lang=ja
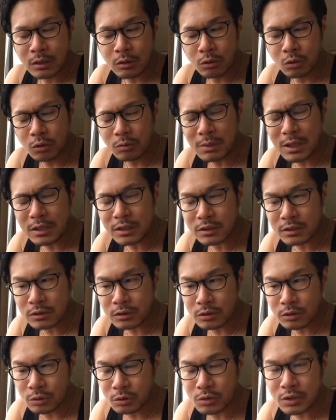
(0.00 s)
この、ま、
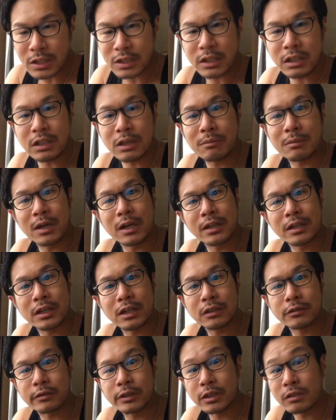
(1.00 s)
その先には曲がり
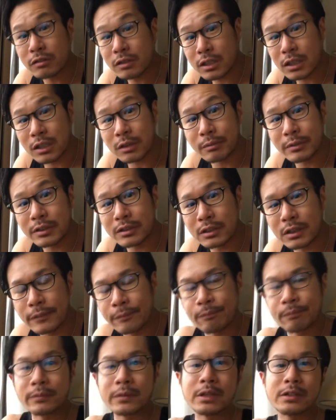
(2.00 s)
角いくつありますか
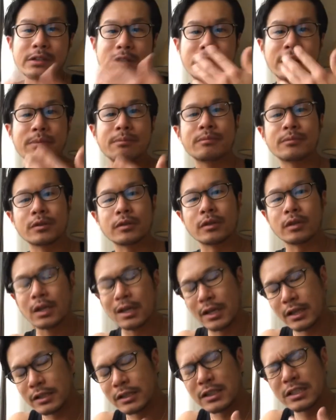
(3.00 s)
全部
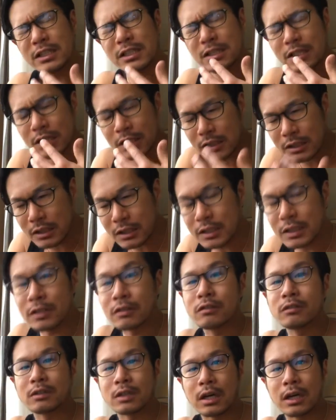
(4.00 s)
事前に
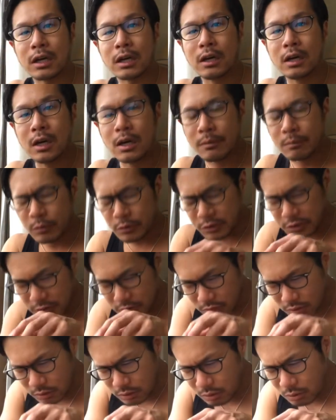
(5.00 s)
聞くかもう
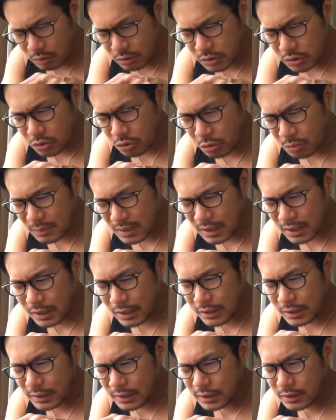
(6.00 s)
すんごい細
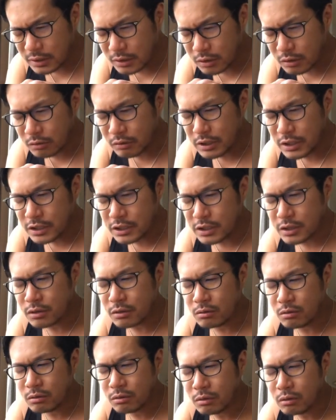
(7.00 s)
かい一挙一
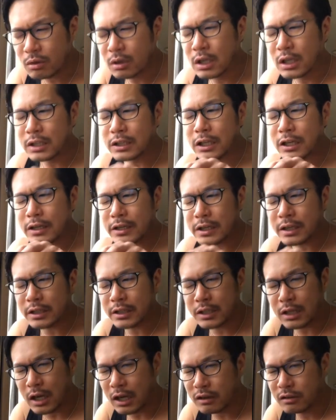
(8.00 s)
動を誰か
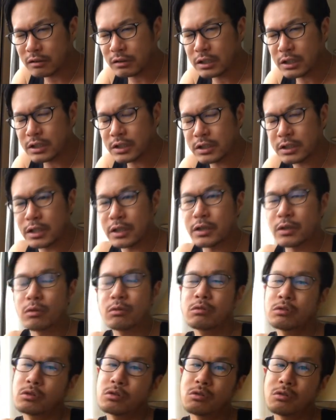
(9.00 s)
に確認して
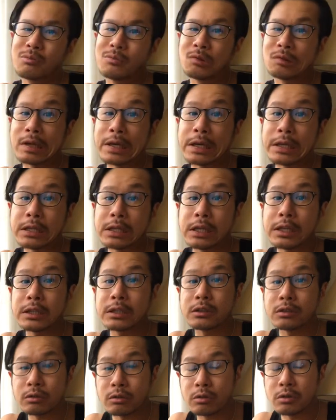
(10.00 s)
了承をもらえな
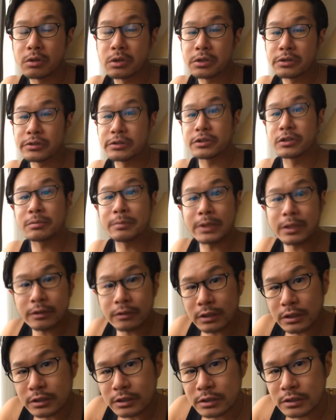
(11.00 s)
いと進めな
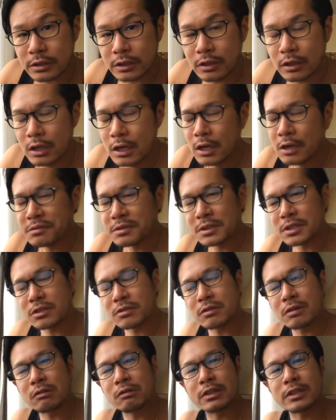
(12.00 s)
くなっちゃってる
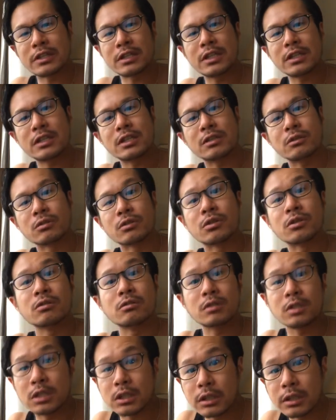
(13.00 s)
私はこれ精神の
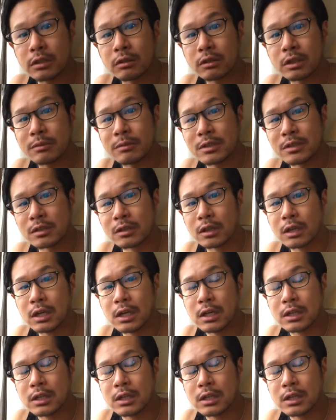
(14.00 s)
囚人と呼んでます